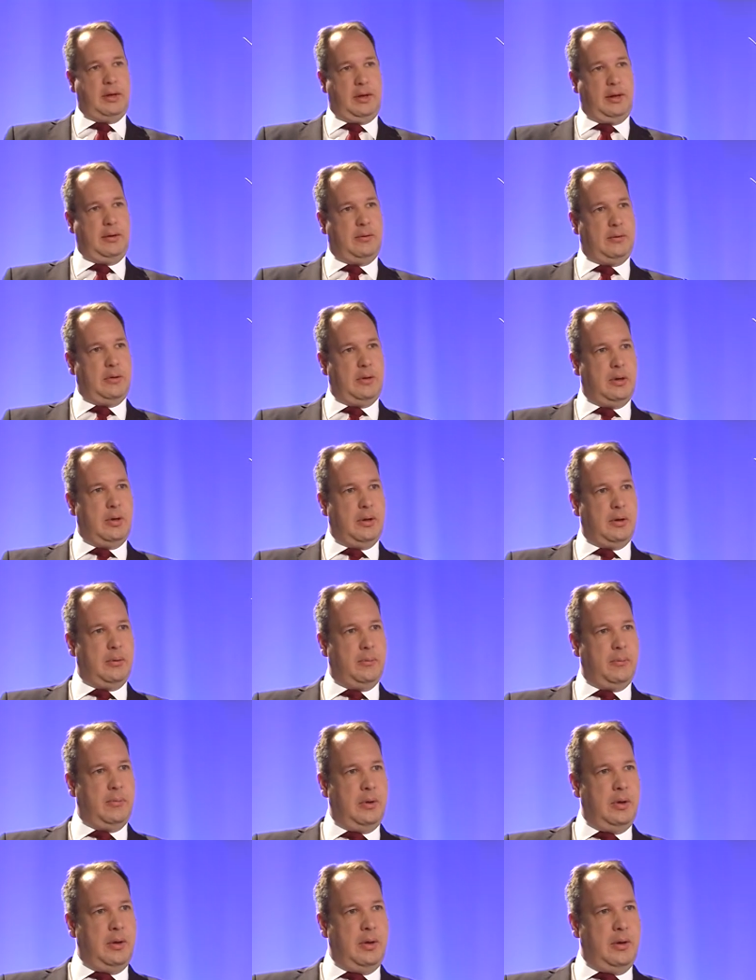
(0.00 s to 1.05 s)
Rechtslage.
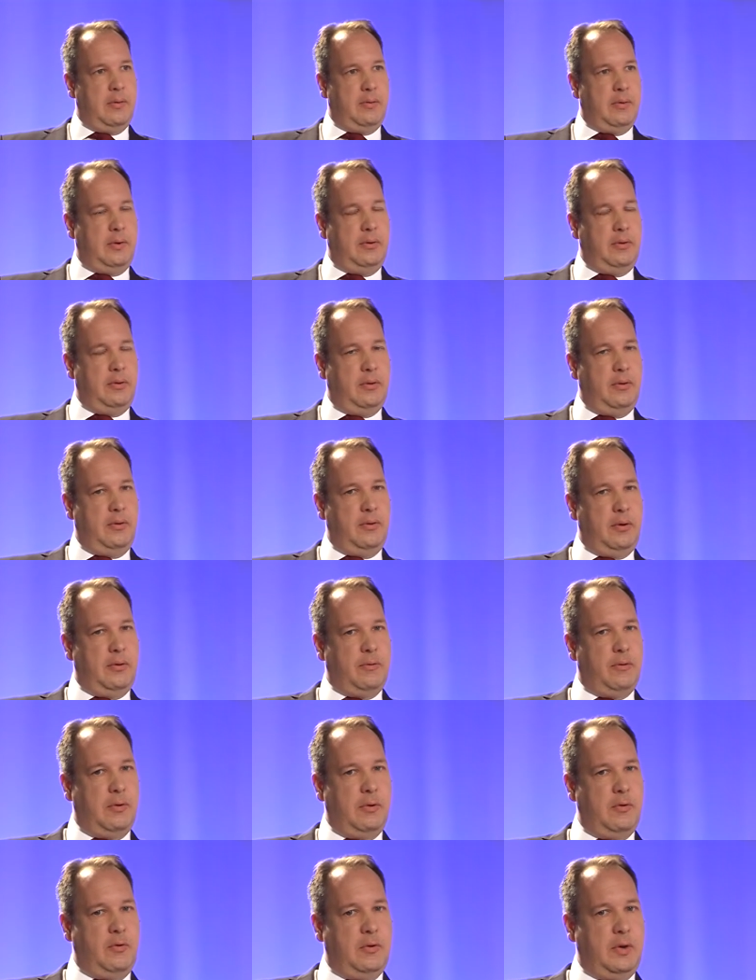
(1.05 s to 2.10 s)
Weil Sie können sich
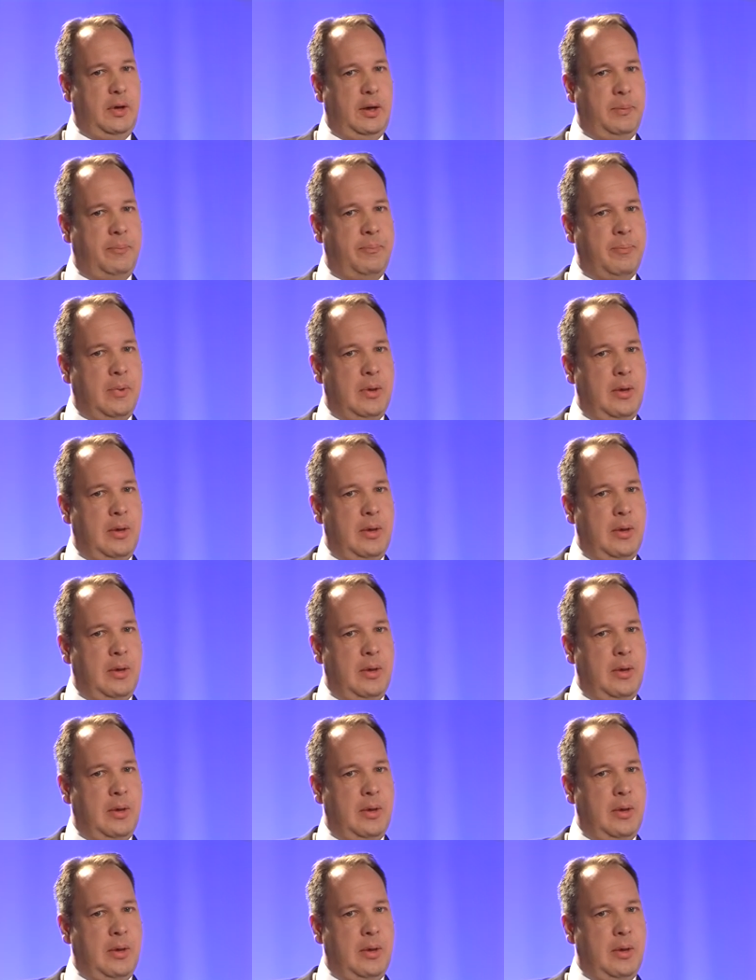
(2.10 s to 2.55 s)
vorstellen,